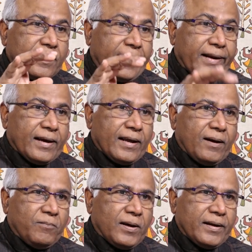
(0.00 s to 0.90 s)

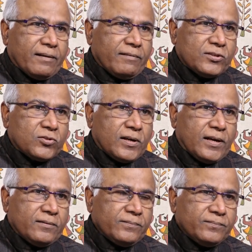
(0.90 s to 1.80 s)
కార్యకలాపాలు
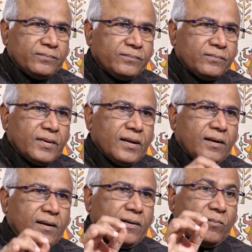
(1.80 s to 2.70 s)
నిర్వహిస్తున్నారు
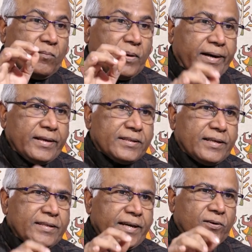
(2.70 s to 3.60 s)
బండి
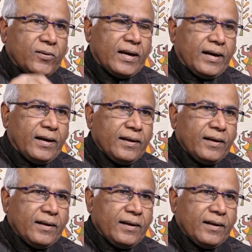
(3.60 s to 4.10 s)
సంజయ్ కూడా